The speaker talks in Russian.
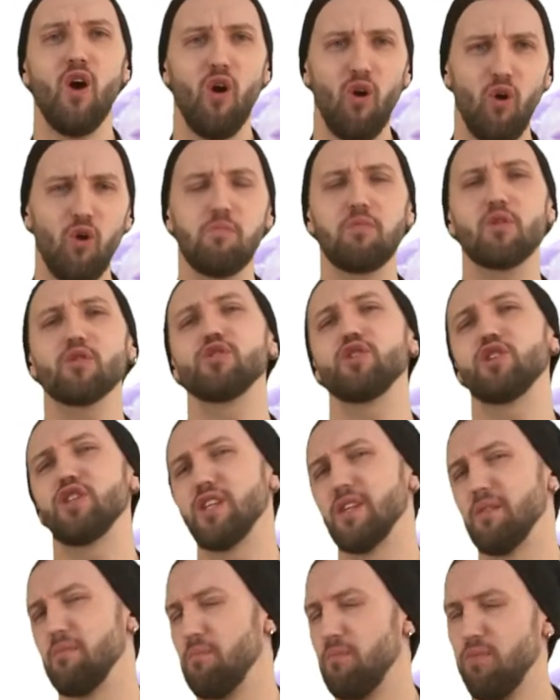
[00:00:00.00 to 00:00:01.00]

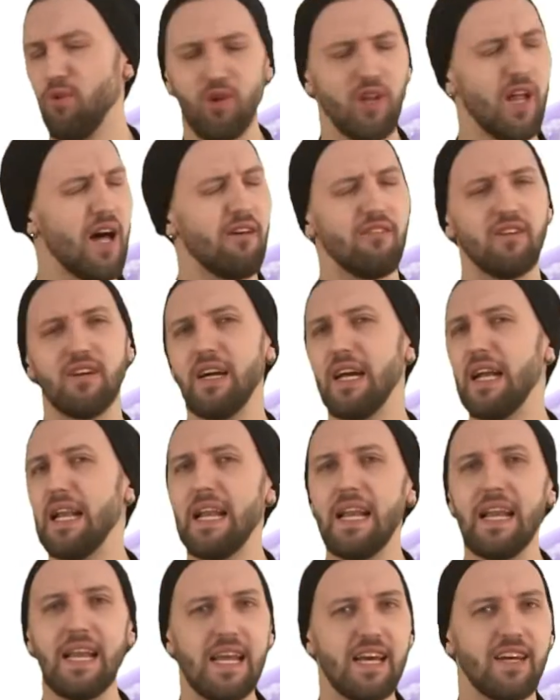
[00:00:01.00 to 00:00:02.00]
Обручи, булавы,
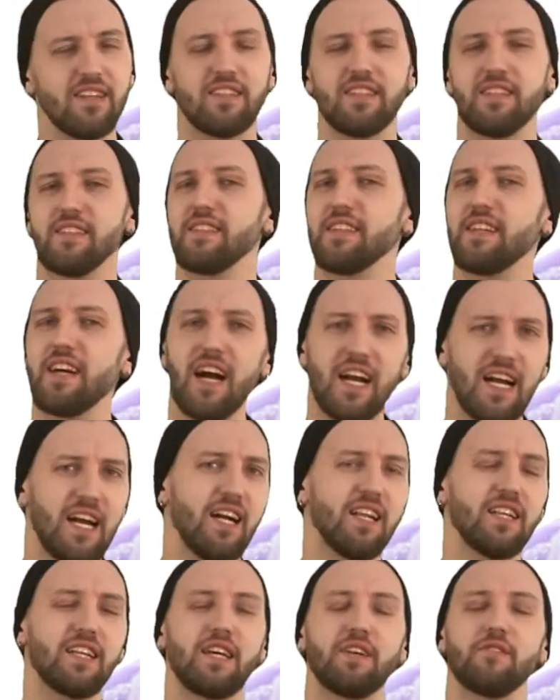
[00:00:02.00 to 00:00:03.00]
ленты,
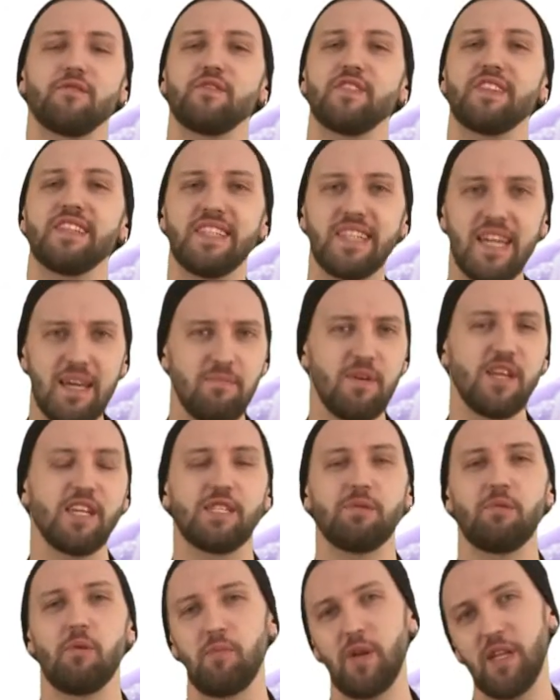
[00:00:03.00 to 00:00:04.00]
скакалки – всеми
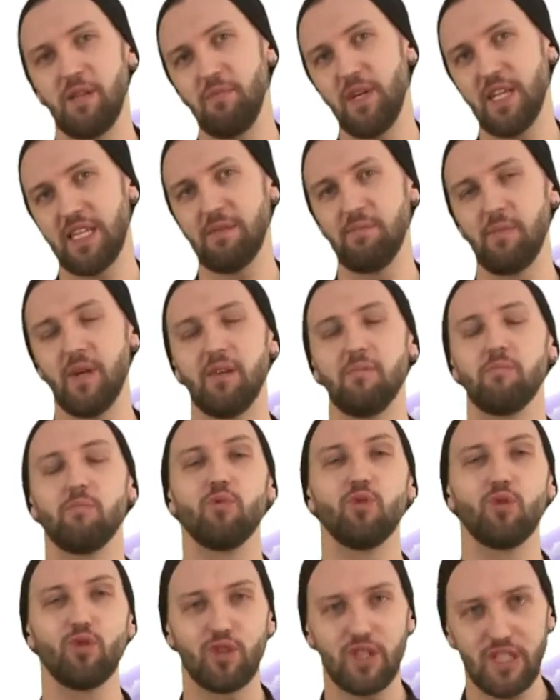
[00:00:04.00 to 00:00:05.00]
этими предметами
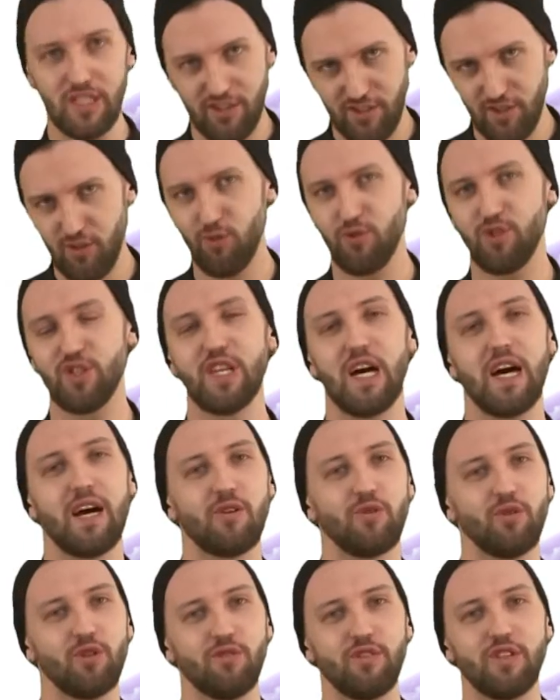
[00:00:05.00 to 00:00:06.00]
будут искусно
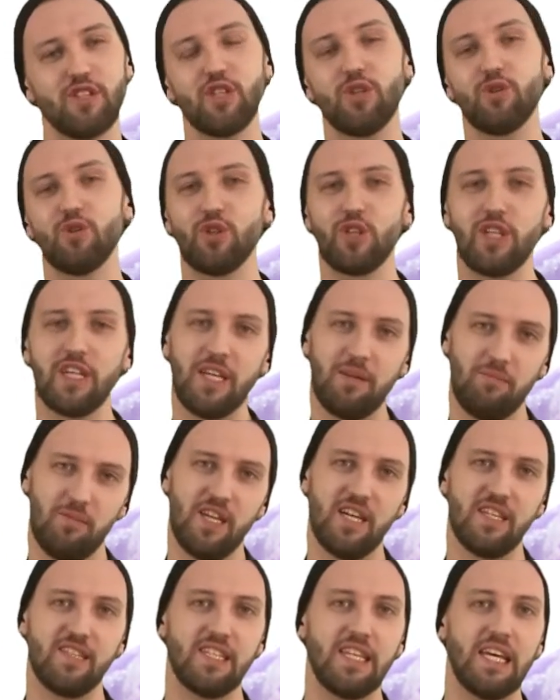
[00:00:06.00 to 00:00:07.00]
орудовать юные
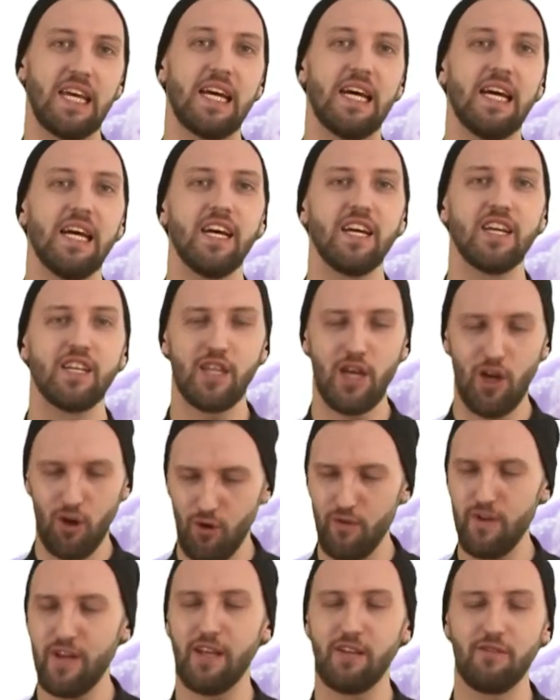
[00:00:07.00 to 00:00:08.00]
гимнастки. Я
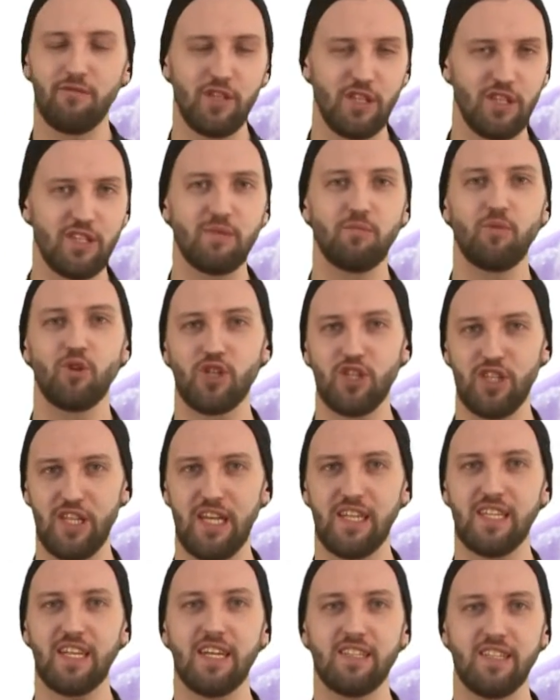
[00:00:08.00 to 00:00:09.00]
уверен, вы не сможете
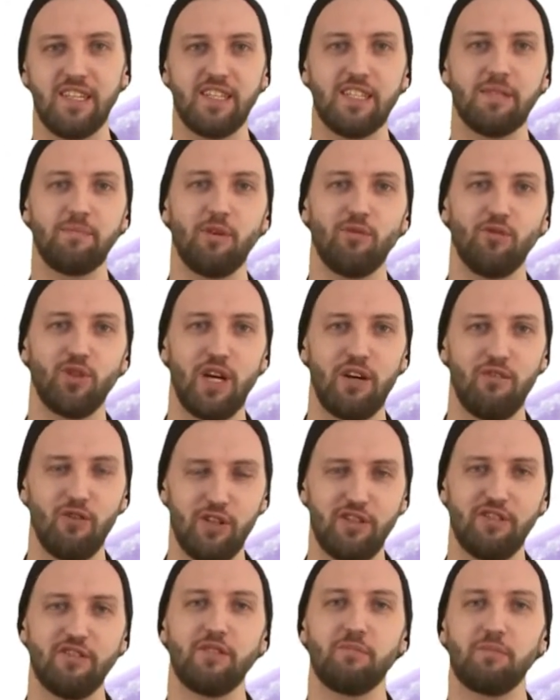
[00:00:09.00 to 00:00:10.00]
отказать себе в
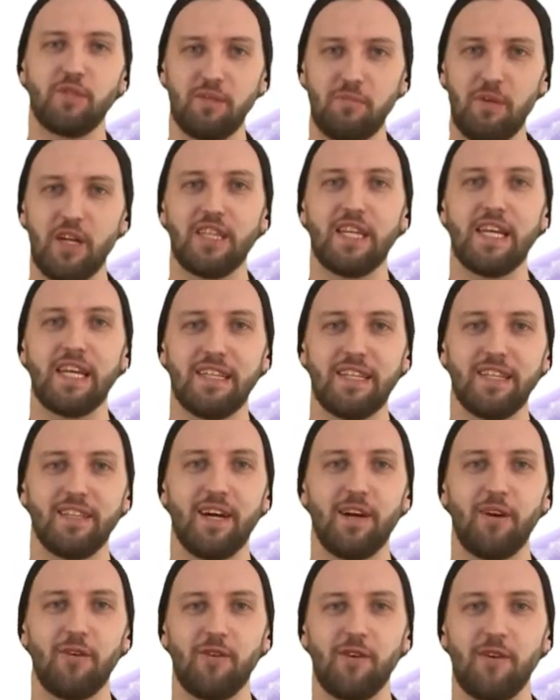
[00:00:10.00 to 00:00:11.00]
удовольствии посмотреть на
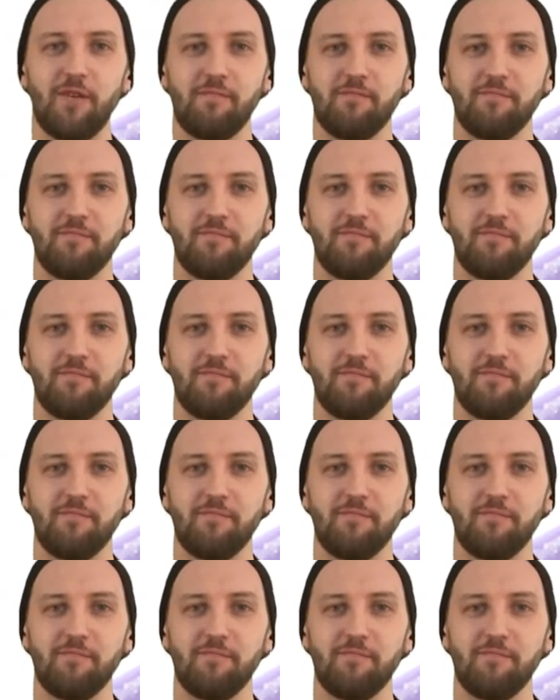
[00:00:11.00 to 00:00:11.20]
такое.